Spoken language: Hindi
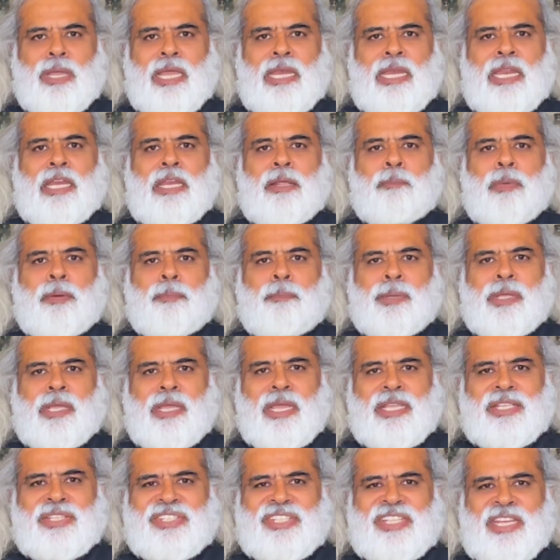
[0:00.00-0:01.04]
पहले नंबर पे
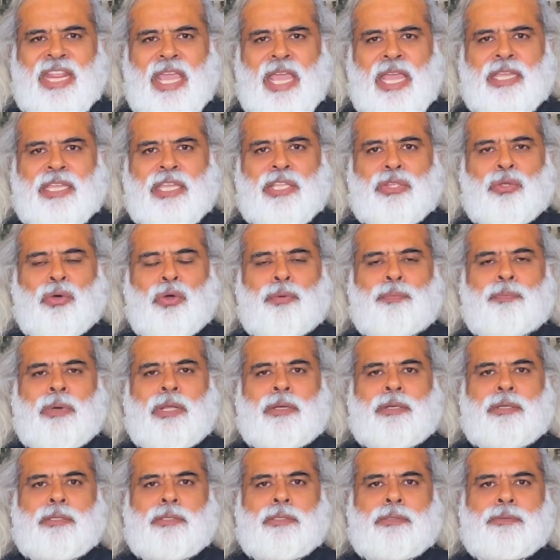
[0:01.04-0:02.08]
है स्नैक के तौर
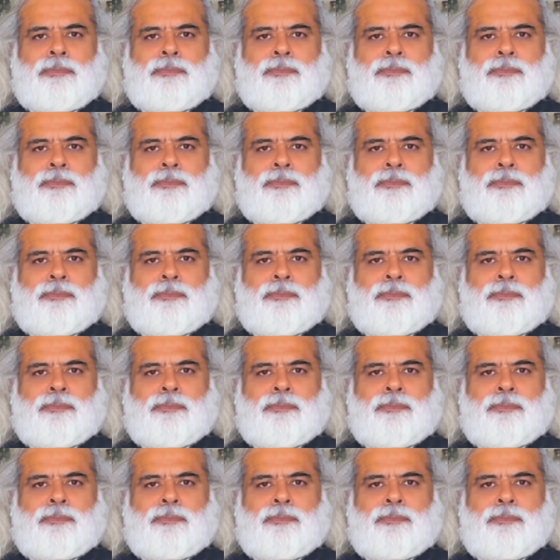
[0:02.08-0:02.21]
पर